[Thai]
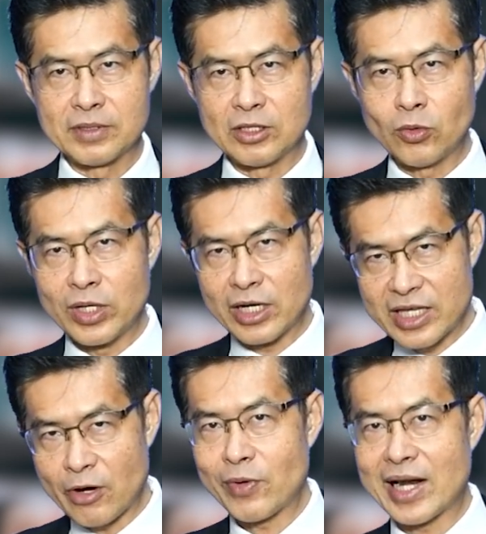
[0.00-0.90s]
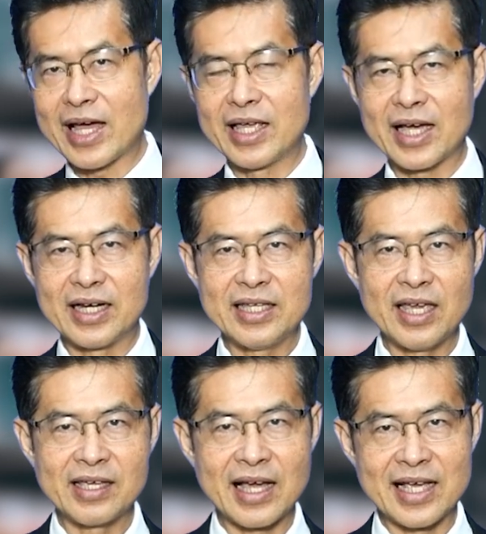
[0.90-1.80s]
โดยระยะเวลาในการที่
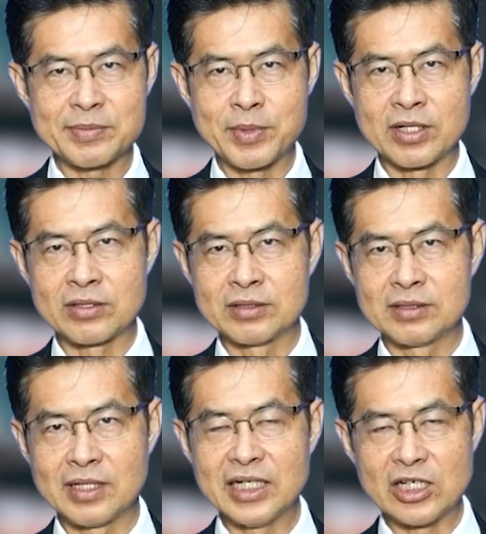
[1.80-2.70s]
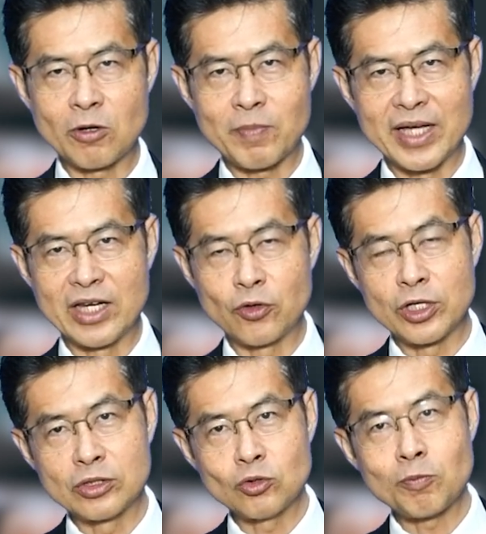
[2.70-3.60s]
ให้ก๊าซมันระเหยออกไป โดย
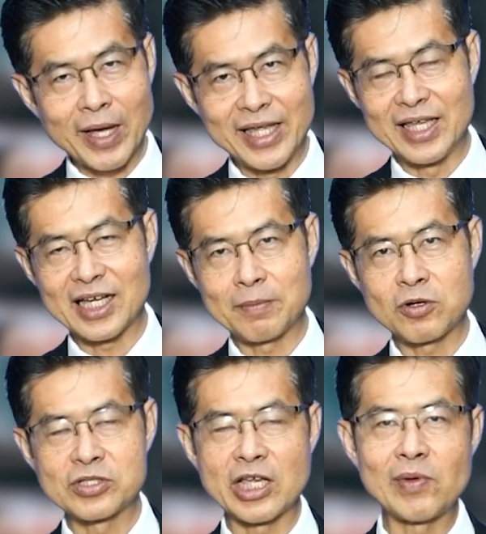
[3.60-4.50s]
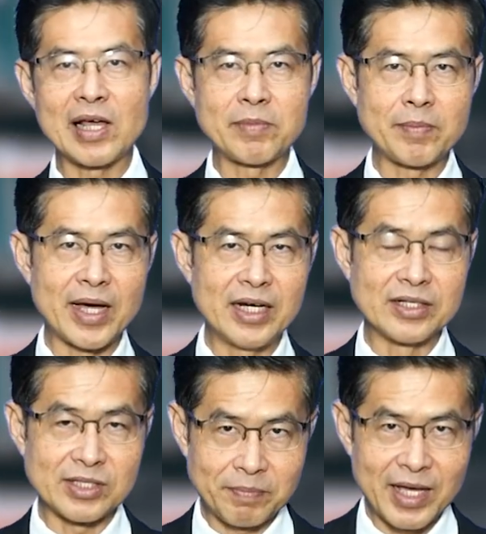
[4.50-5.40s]
ทั่วไปนะครับก็ใช้เวลาประมาณ
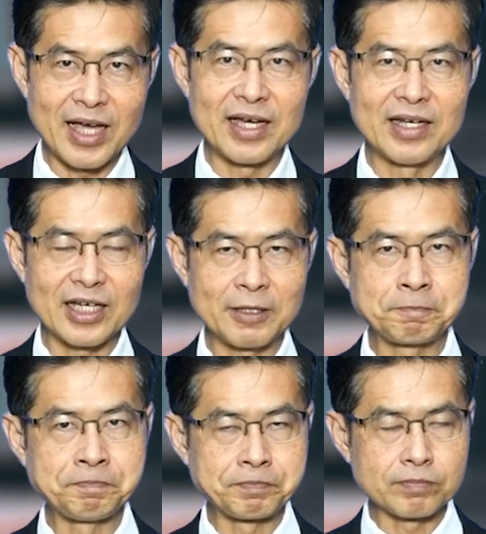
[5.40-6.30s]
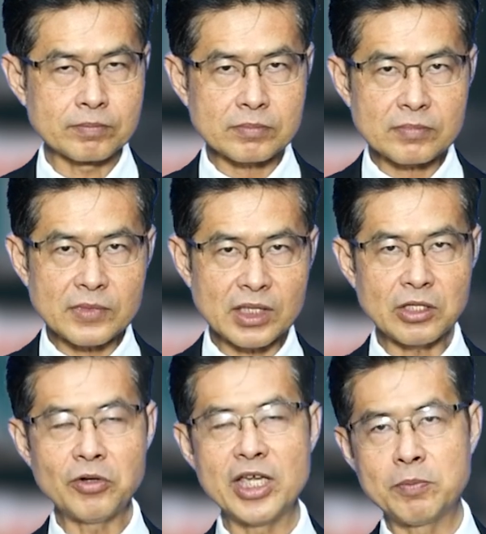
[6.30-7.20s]
1 สัปดาห์นะครับ
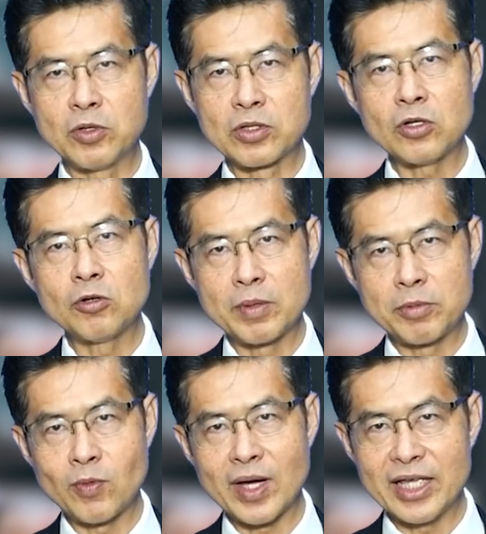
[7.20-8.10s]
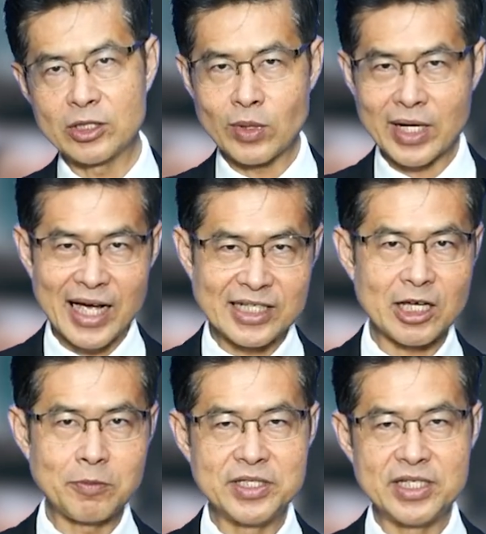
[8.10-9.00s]
ก็เหตุผลก็คงเป็นเพราะว่าไอ้ตัวก๊าซ
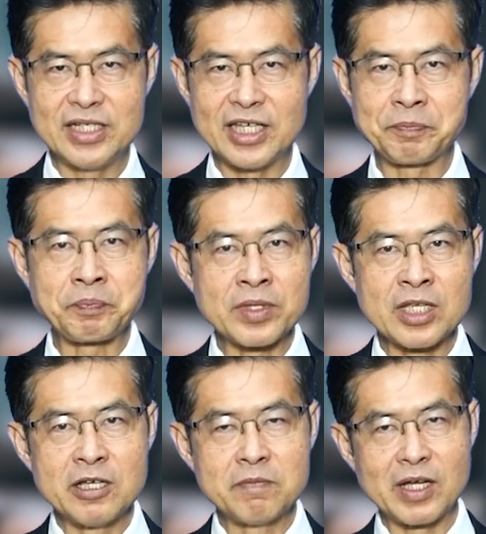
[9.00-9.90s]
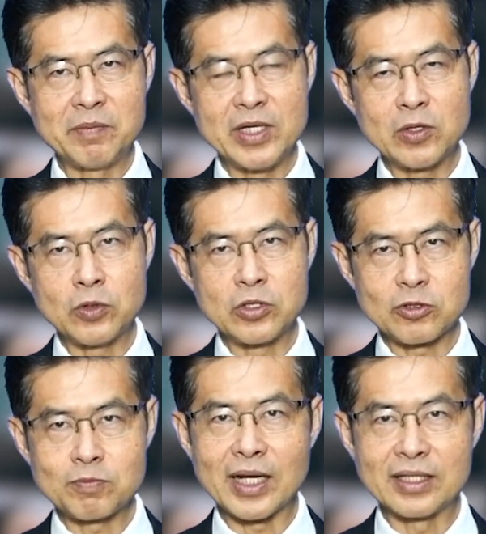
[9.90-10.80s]
LPG เนี่ย มันมีคุณส
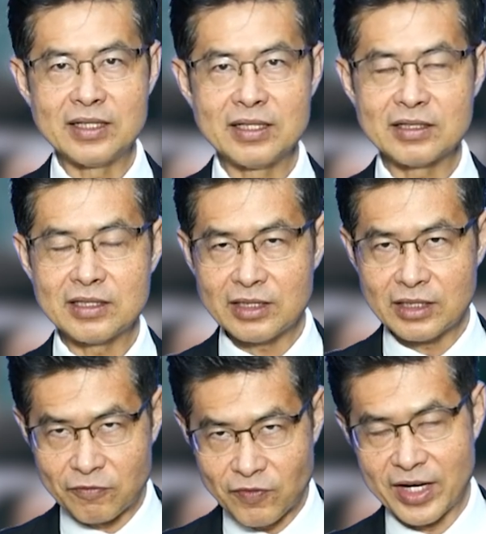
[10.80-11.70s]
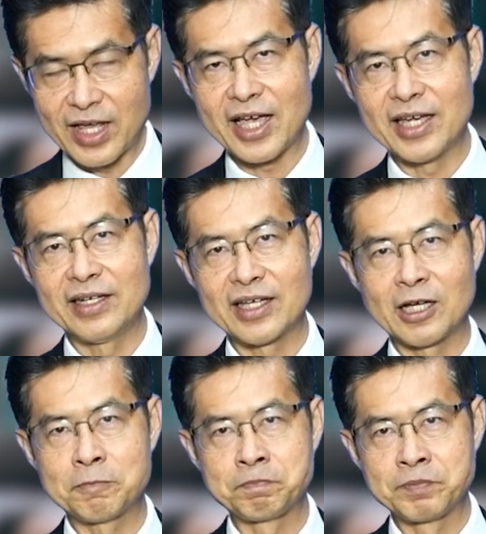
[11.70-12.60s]
มบัติที่ที่ติดไฟได้นะค
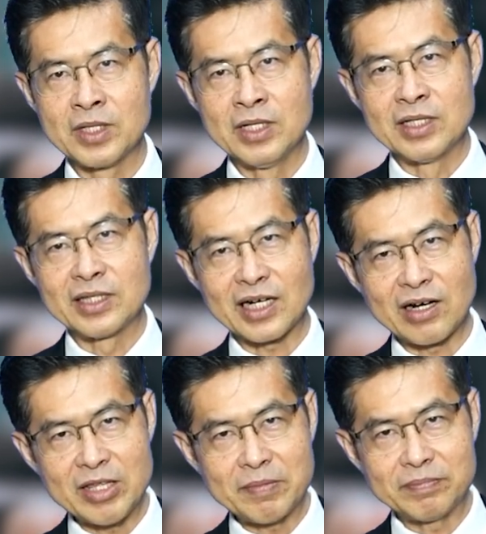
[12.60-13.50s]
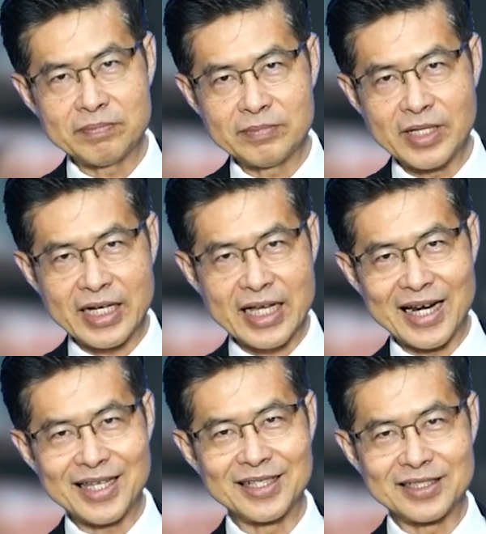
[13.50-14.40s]
รับ แต่คราวนี้เหตุการ
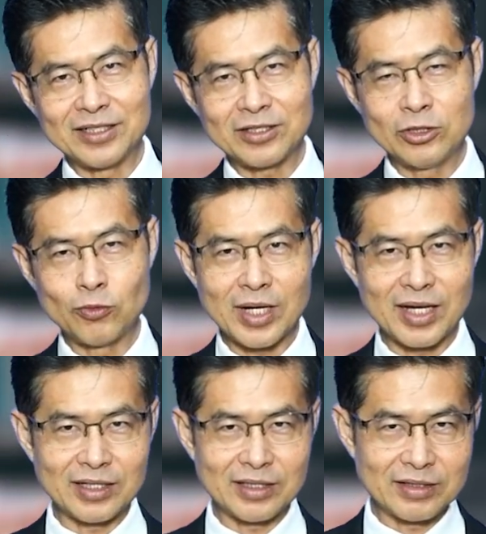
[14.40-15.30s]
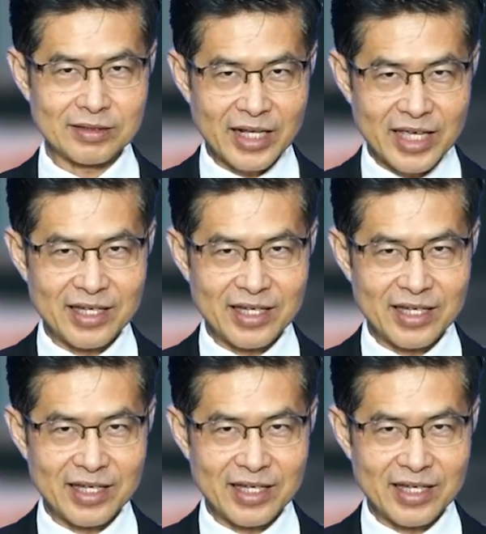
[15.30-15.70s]
ณ์ที่เกิดขึ้นก็คือว่าใน